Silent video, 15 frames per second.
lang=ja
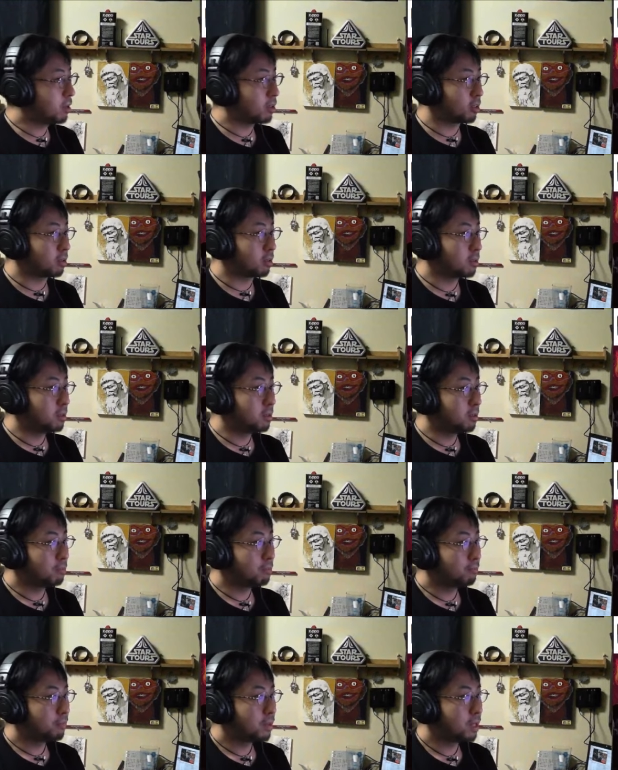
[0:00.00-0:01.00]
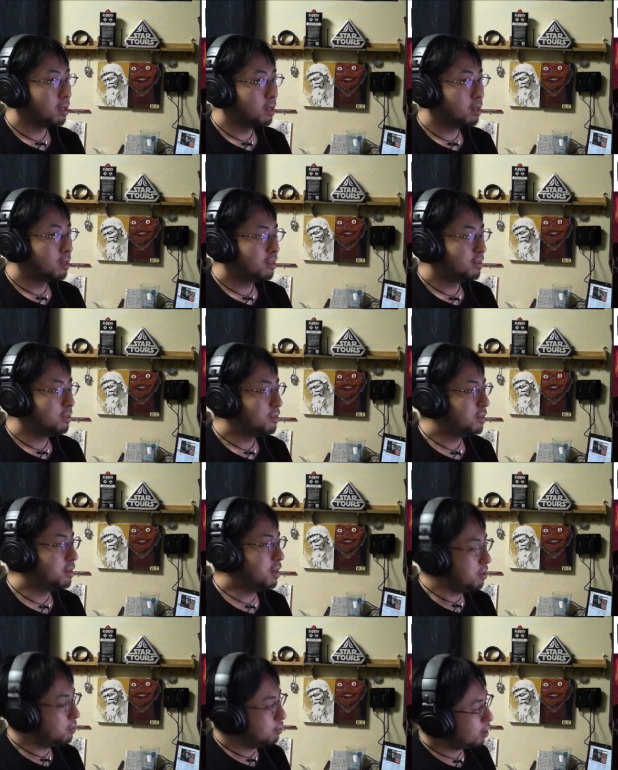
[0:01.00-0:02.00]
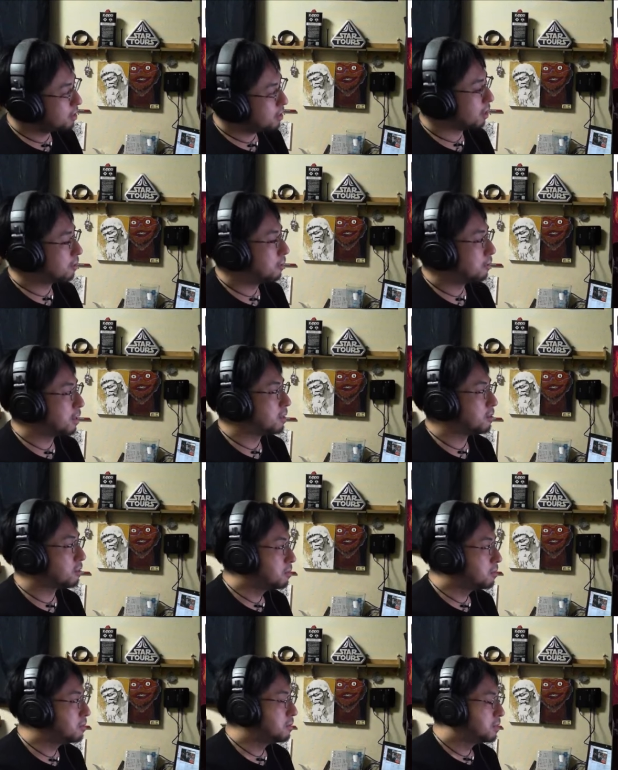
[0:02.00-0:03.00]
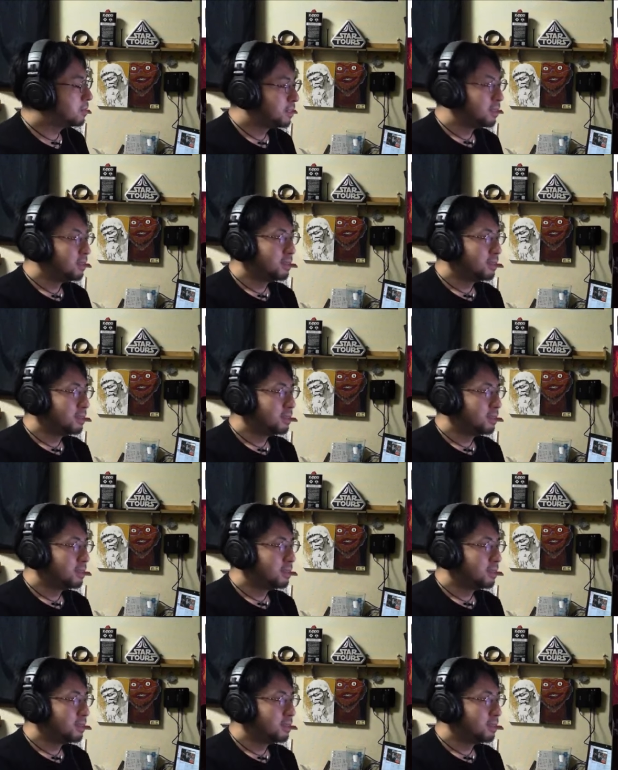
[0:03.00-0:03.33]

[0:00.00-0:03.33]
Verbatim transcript: え、うなちゃん来ないでしょうん、聞いてない、それは。